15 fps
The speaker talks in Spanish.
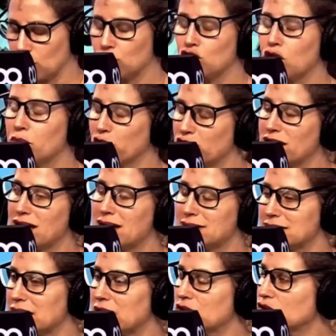no podías
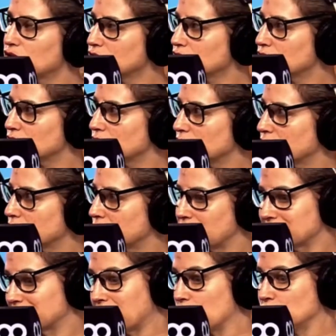hacerlo eh,
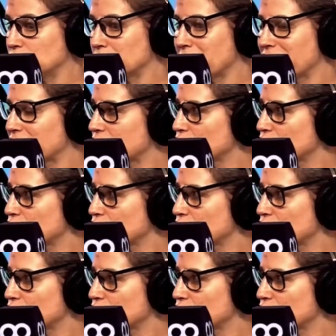hasta la última vez que yo